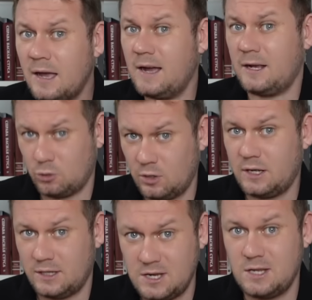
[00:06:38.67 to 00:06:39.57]
как
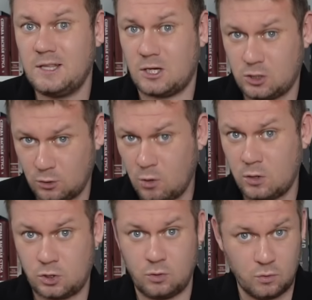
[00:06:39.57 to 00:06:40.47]
только до них
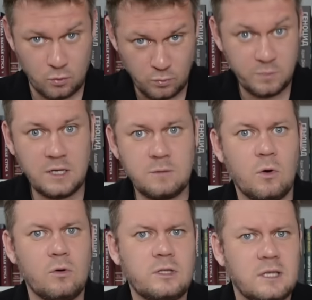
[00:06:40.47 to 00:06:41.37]
дошло, что убить
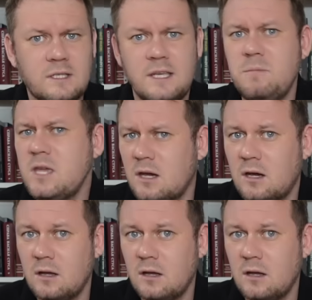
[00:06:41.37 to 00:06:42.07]
могут их самих.